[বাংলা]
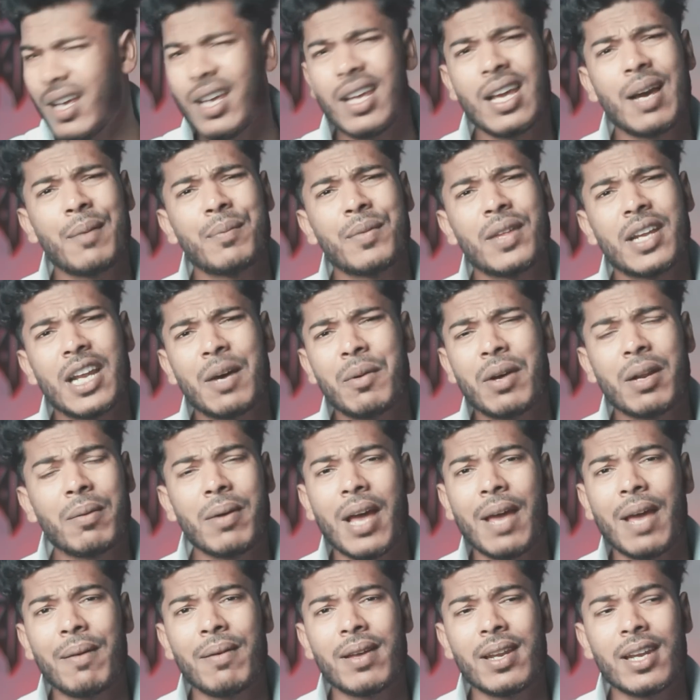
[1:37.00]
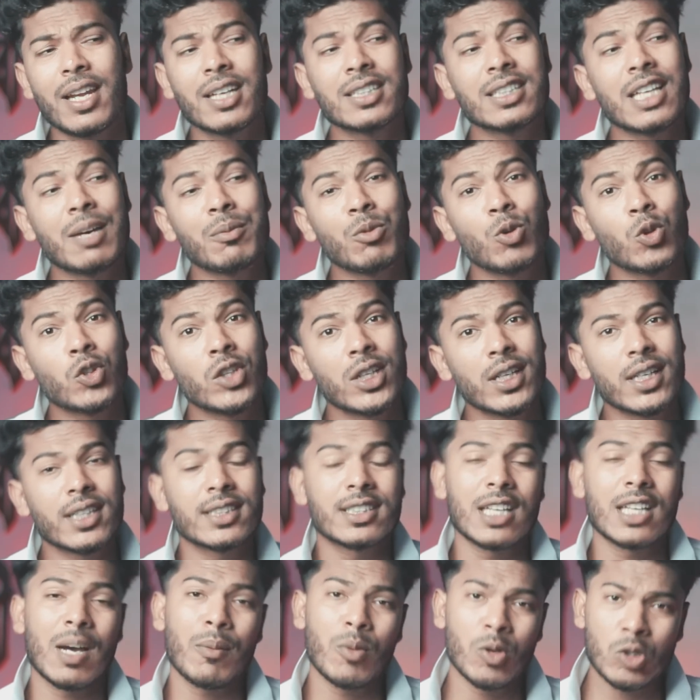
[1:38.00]
এই আপনারা আবার ভাইবেন না যে আমি
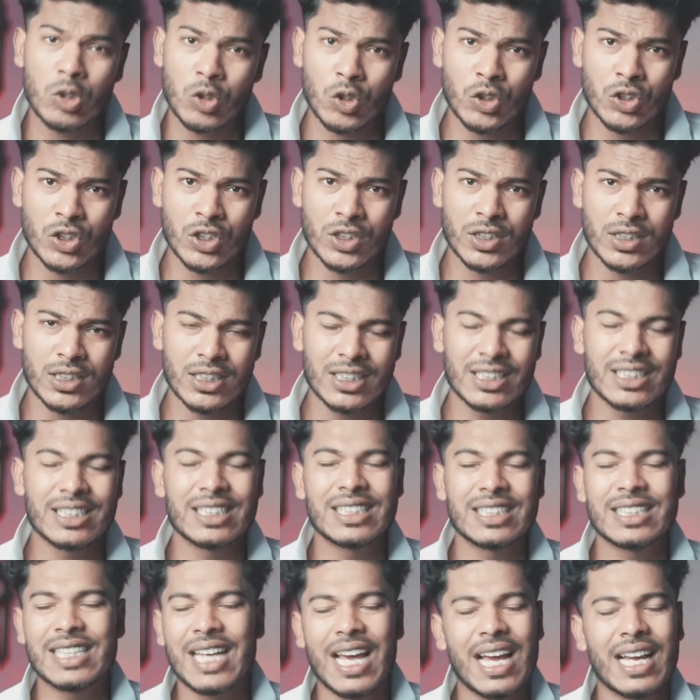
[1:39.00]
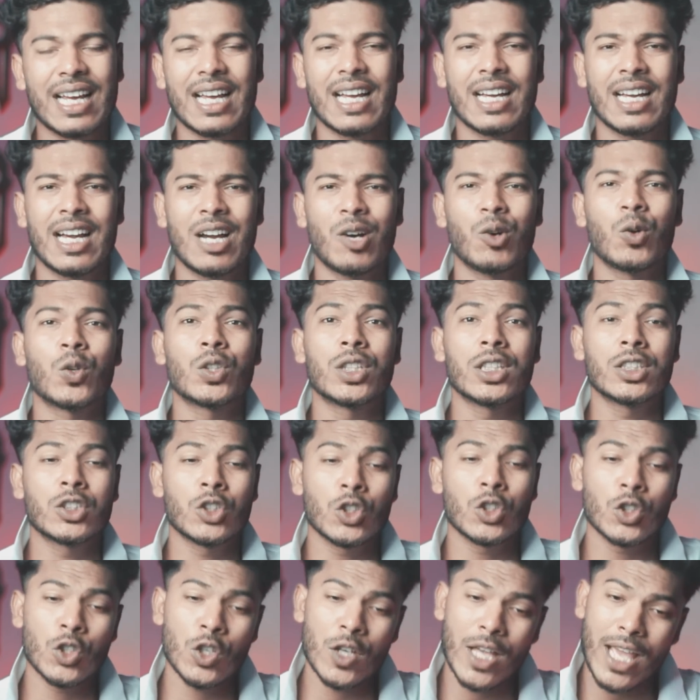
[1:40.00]
ওদেরকে সাপোর্ট করতেছি না কাকা ওদের
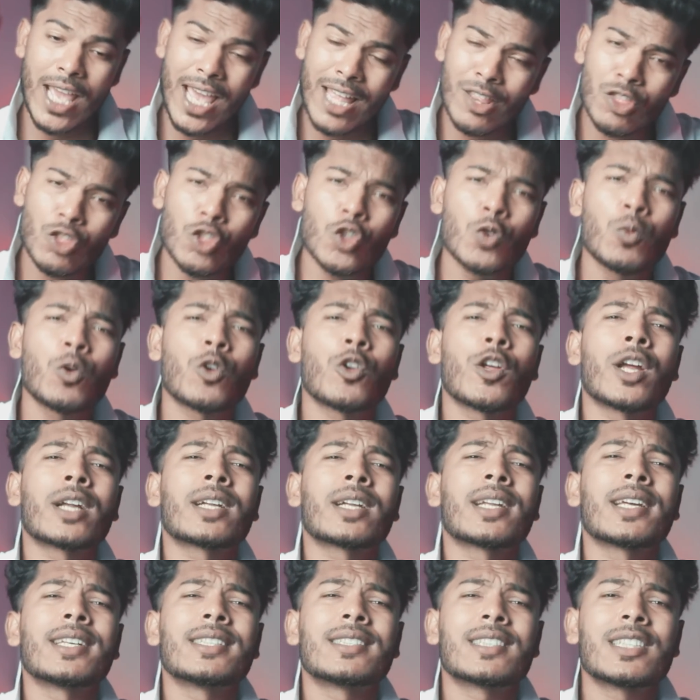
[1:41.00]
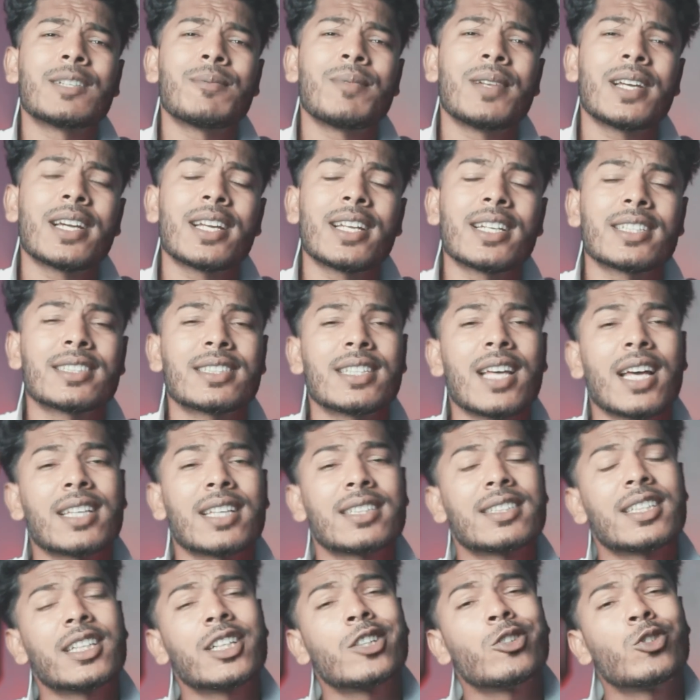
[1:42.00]
জন্য এত বড় একটা স্ক্রিপ্ট লেগে রাখছি
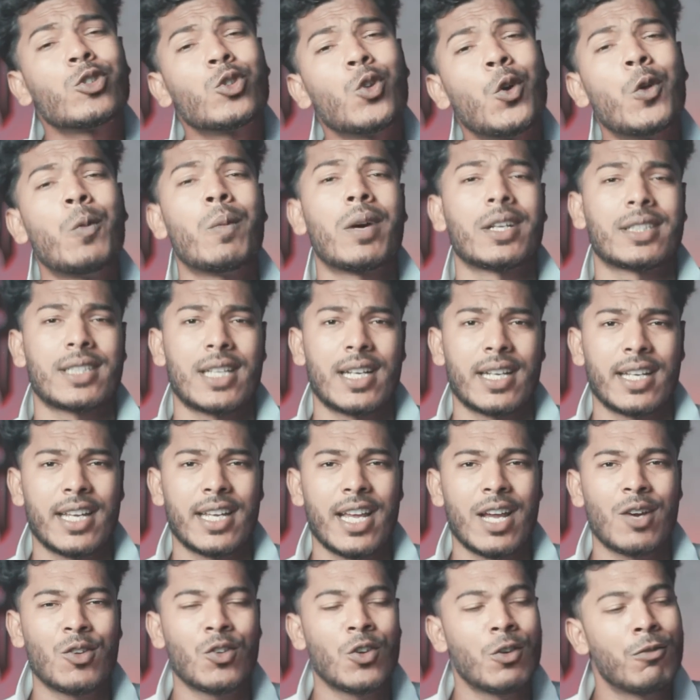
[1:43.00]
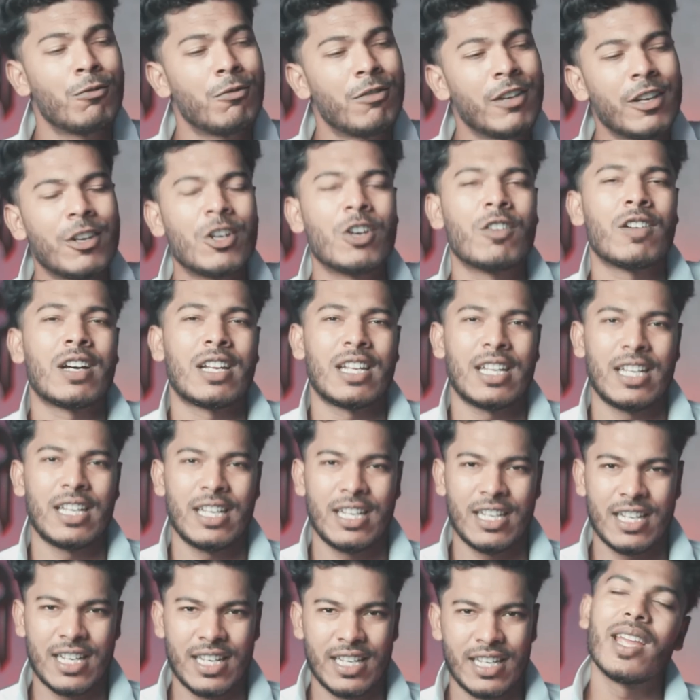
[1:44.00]
আজ থেকে দুই মাস আগে এখনো ভিডিও
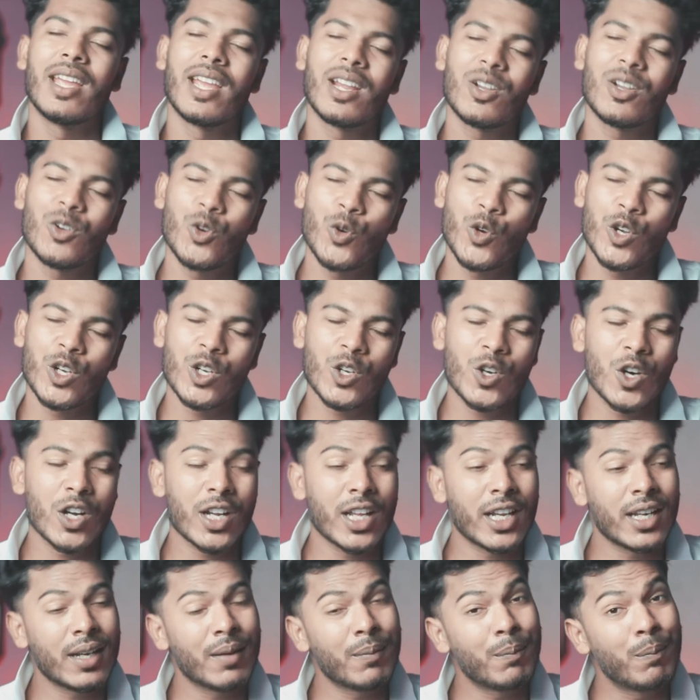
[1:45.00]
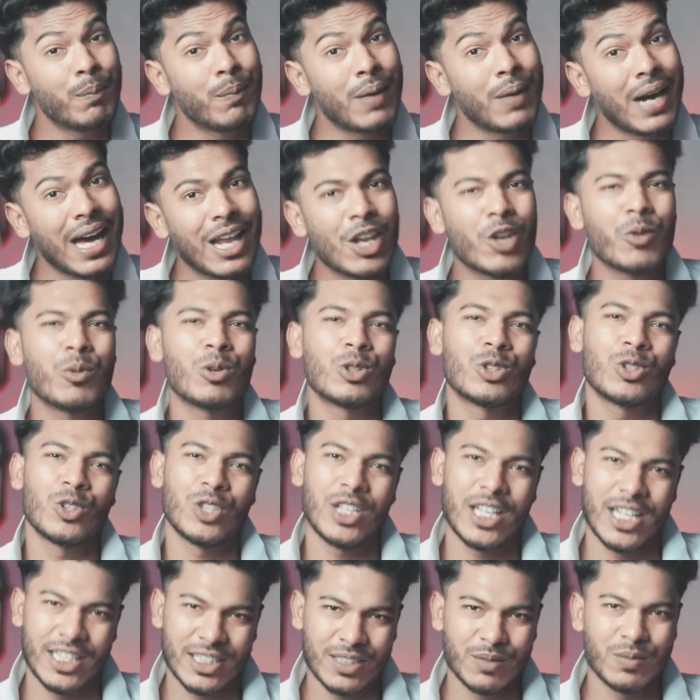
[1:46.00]
বানায় নাই একটু ওয়েট করেন ভালো
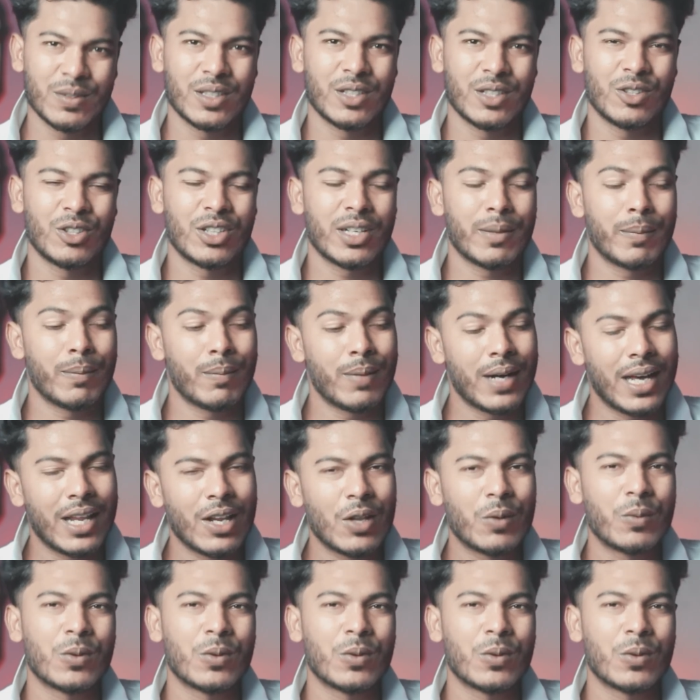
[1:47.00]
মতোই আসবে ওইটা ভালো